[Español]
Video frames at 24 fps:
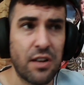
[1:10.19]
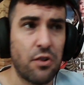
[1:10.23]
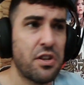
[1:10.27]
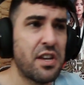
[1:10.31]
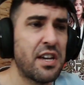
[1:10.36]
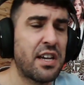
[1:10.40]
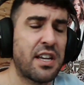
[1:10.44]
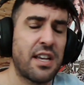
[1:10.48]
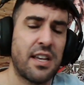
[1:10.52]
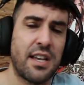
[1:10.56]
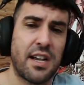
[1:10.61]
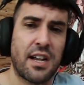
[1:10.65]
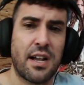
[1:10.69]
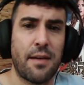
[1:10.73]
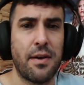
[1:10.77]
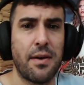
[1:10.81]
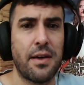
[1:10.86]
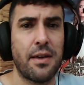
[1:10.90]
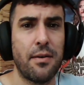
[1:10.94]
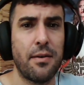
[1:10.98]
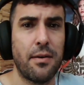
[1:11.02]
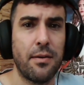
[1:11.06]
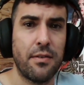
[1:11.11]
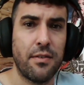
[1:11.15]
oye, es que acaba
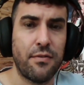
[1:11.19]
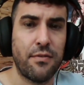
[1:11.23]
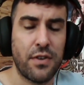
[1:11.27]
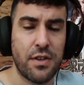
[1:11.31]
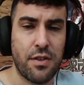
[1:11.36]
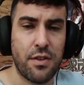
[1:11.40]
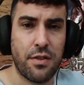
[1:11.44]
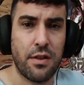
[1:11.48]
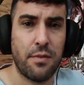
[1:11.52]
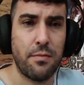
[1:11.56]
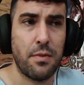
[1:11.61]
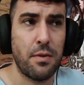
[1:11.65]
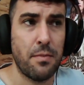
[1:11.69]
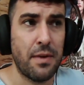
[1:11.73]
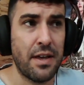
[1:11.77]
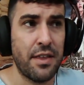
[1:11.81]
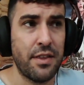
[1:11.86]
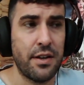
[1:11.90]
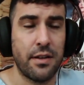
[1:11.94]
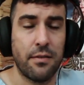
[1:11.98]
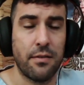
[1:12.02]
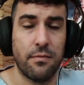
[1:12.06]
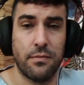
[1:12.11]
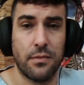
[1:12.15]
de fallecer mi
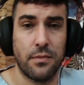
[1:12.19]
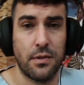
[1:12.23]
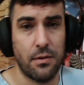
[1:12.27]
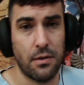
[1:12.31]
madre.